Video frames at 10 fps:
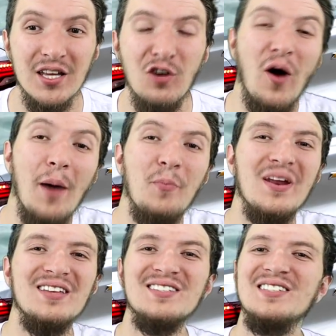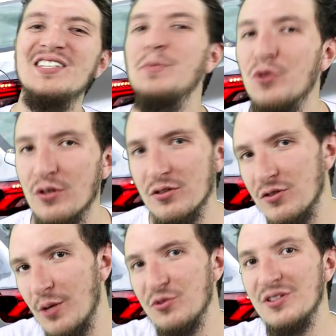Então, a princípio, nós
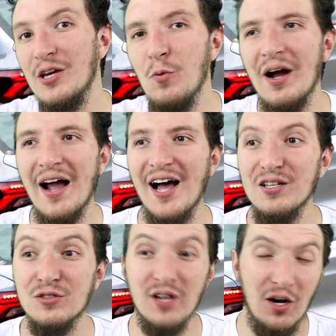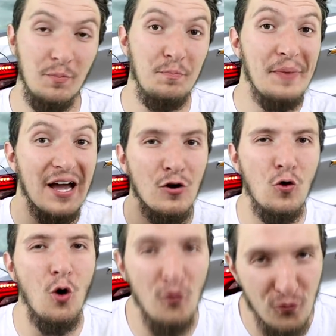não temos nenhum caso do carro
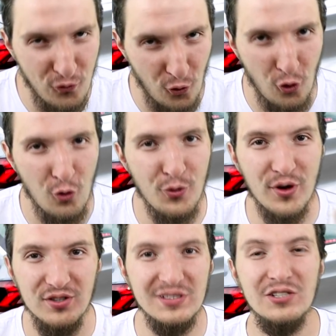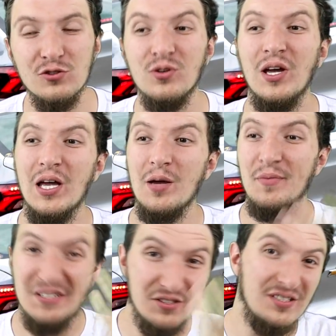pegou fogo por causa disso,
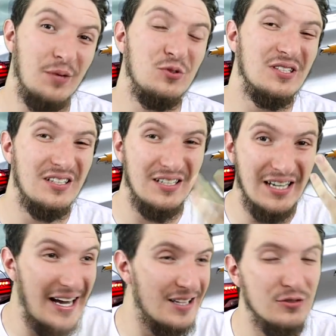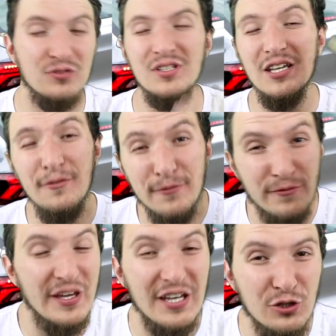mas nós temos casos e
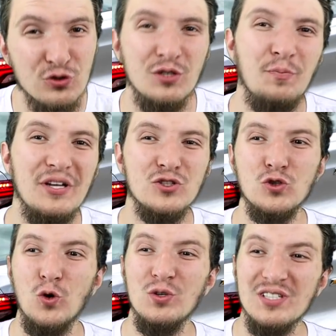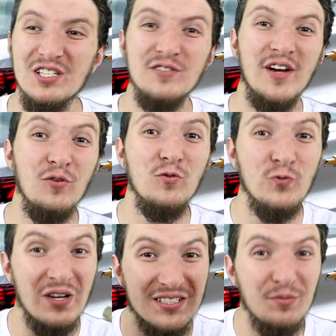vídeos de pessoas que tiveram
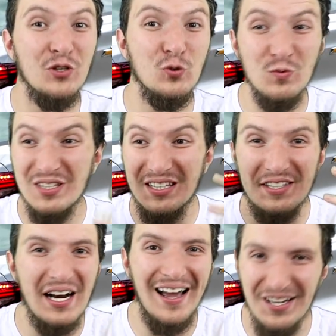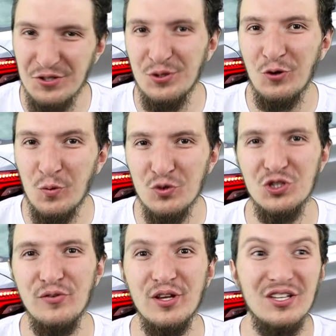vazamento drástico de
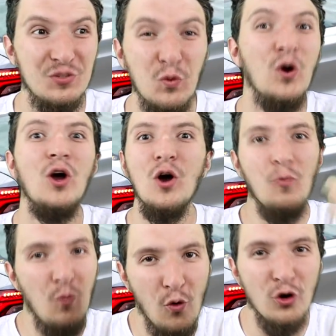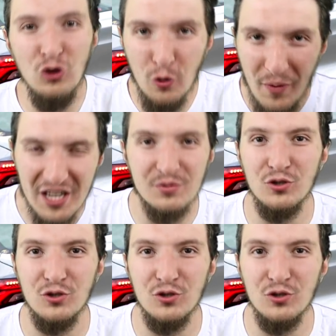combustível ali, tipo, muito mesmo.